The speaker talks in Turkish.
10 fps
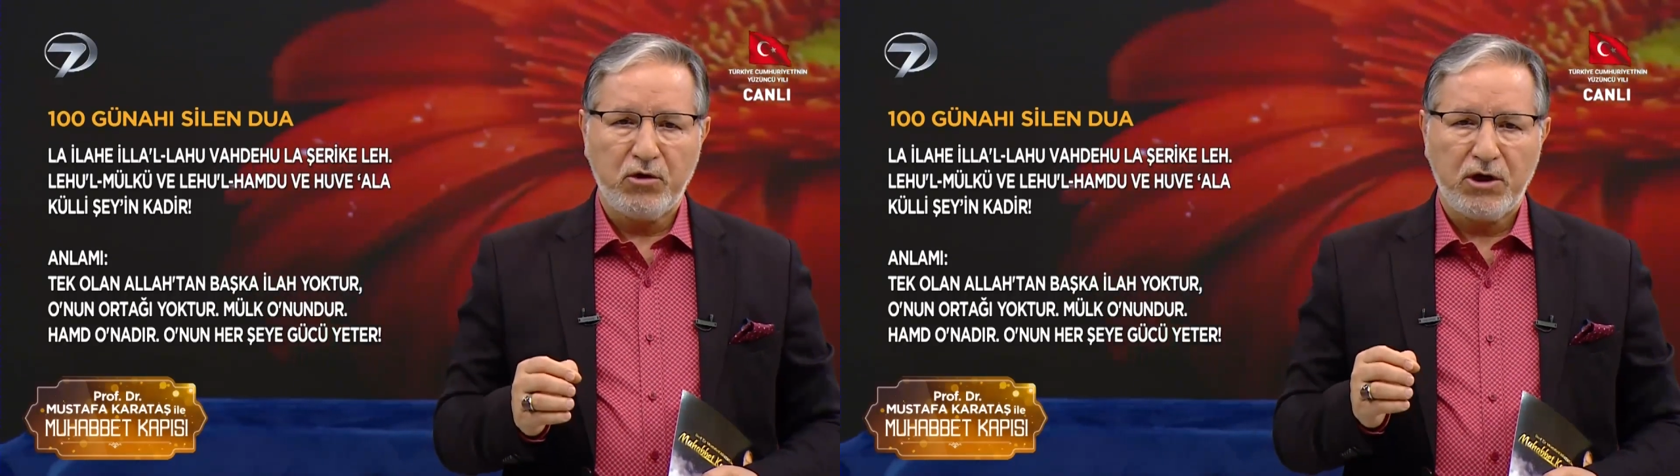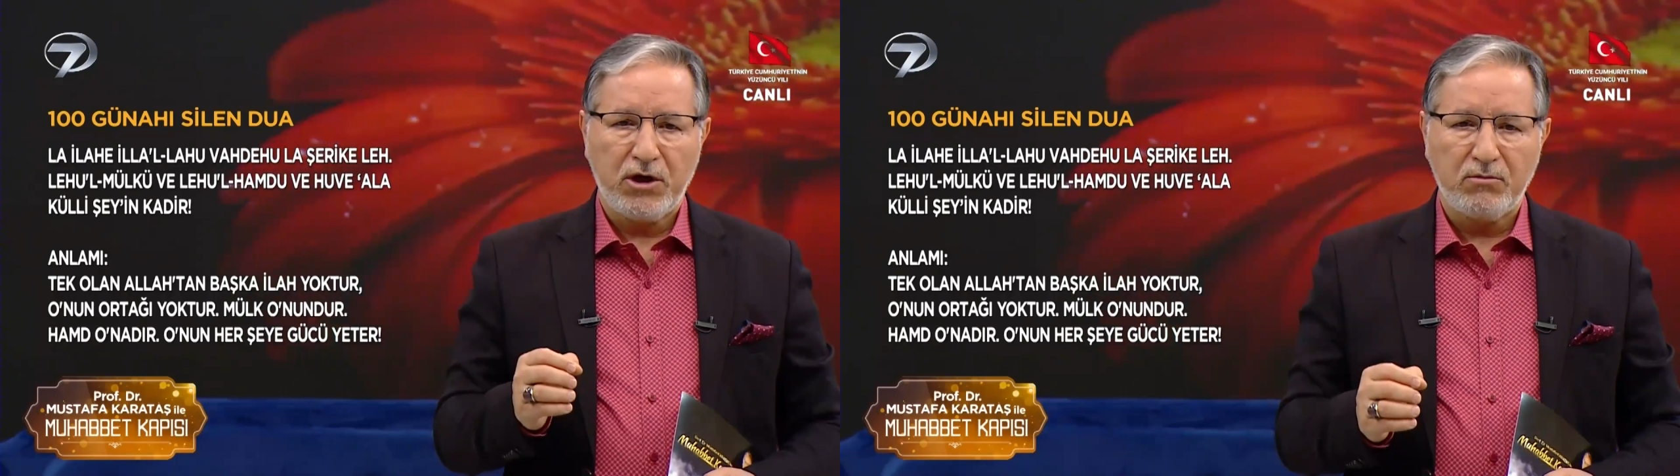
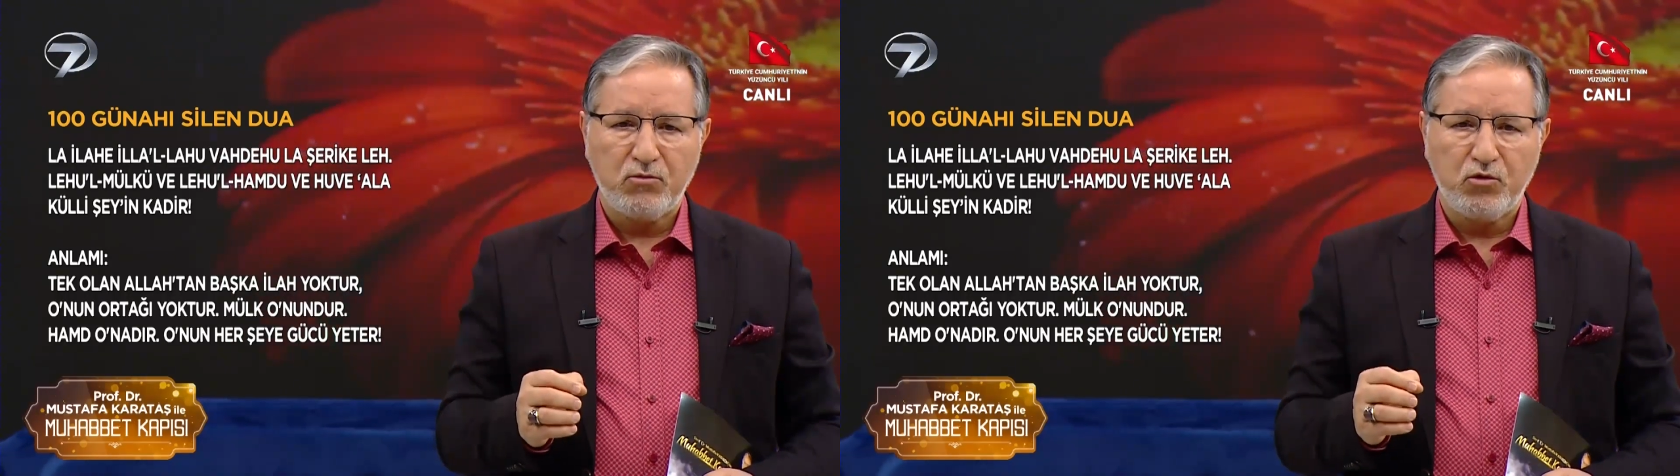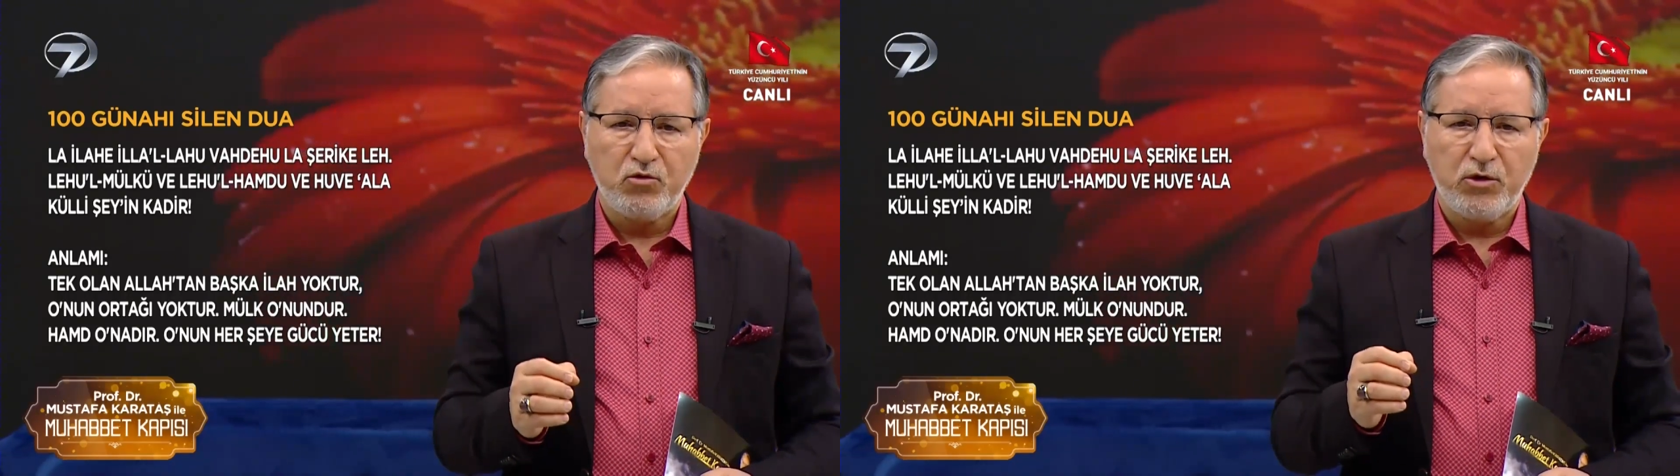
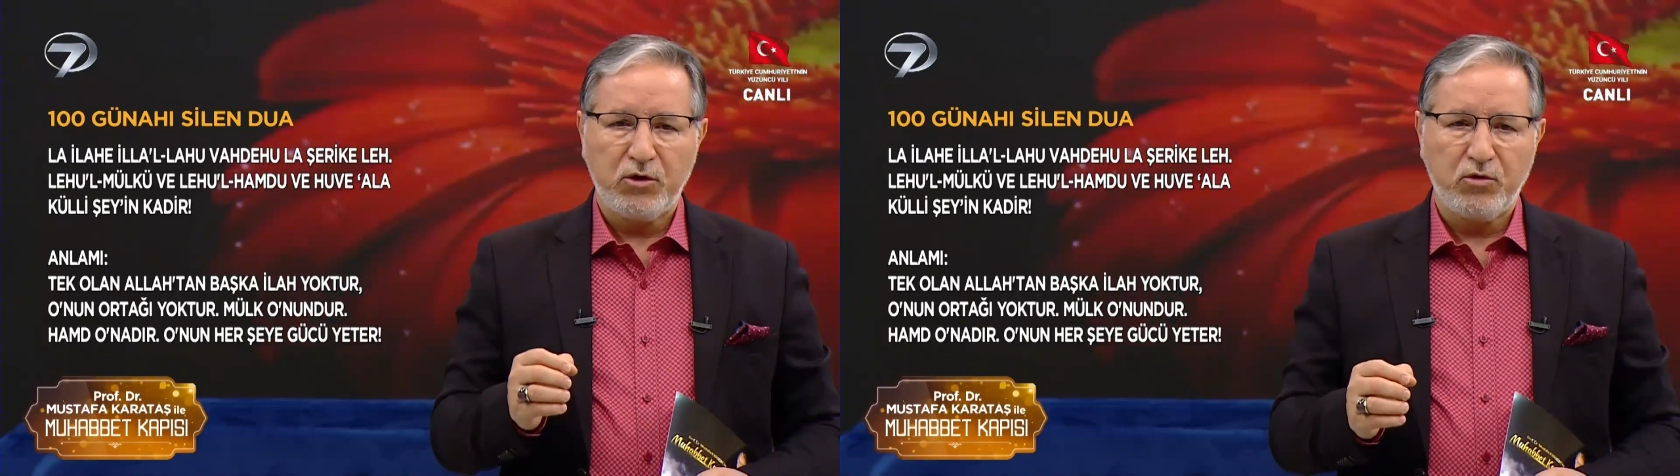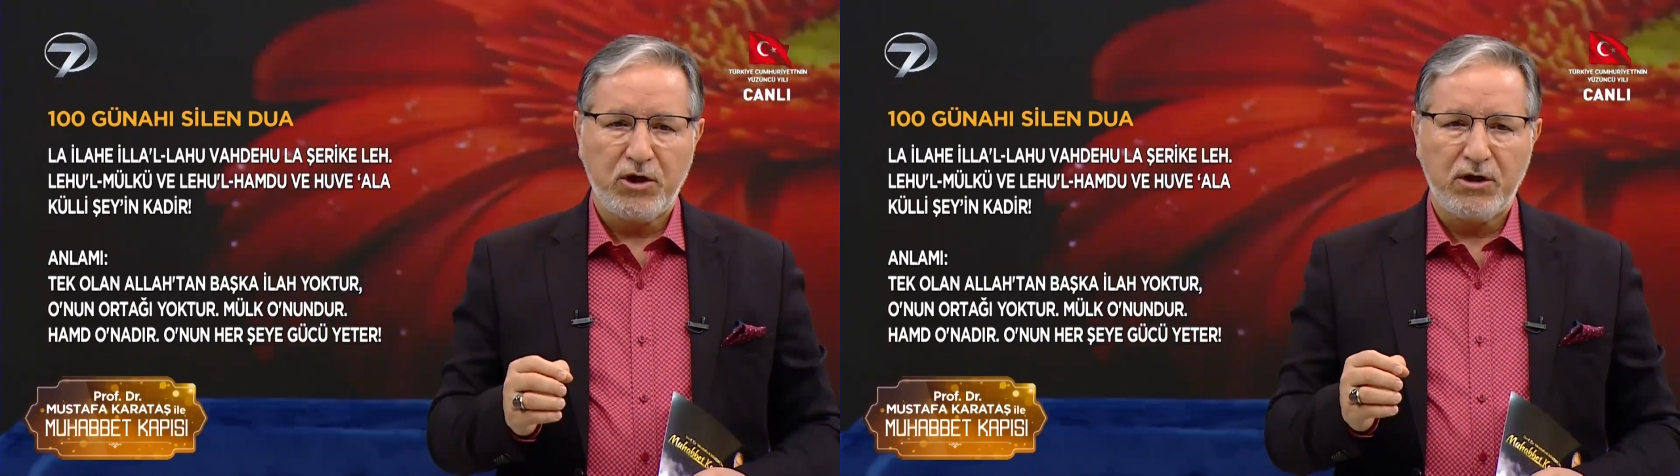hamdü ve
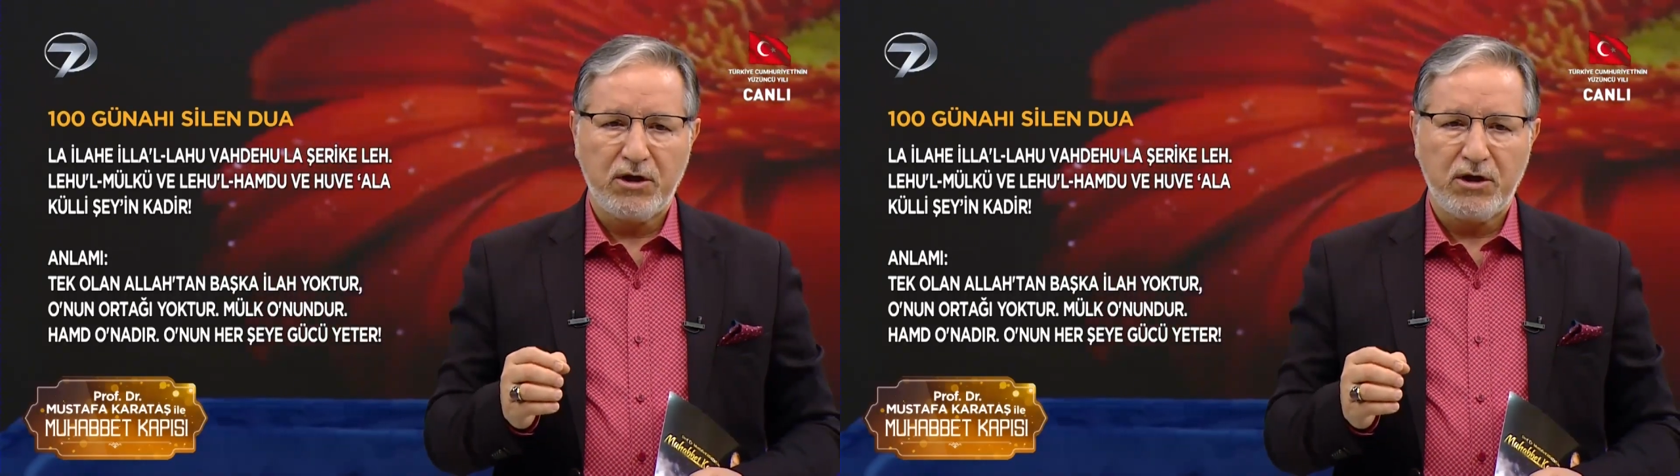ala